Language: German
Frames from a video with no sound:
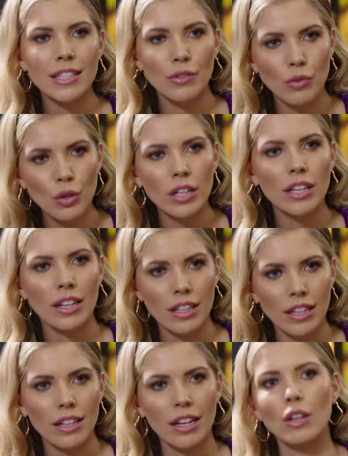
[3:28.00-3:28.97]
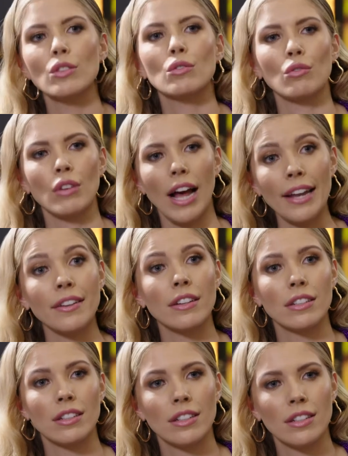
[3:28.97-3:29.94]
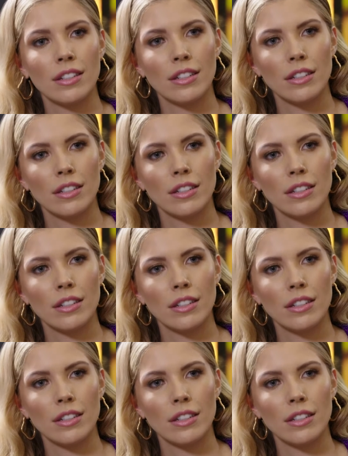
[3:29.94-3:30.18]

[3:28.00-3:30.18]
sich wirklich an jeden Hautton mhm. an. Mhm.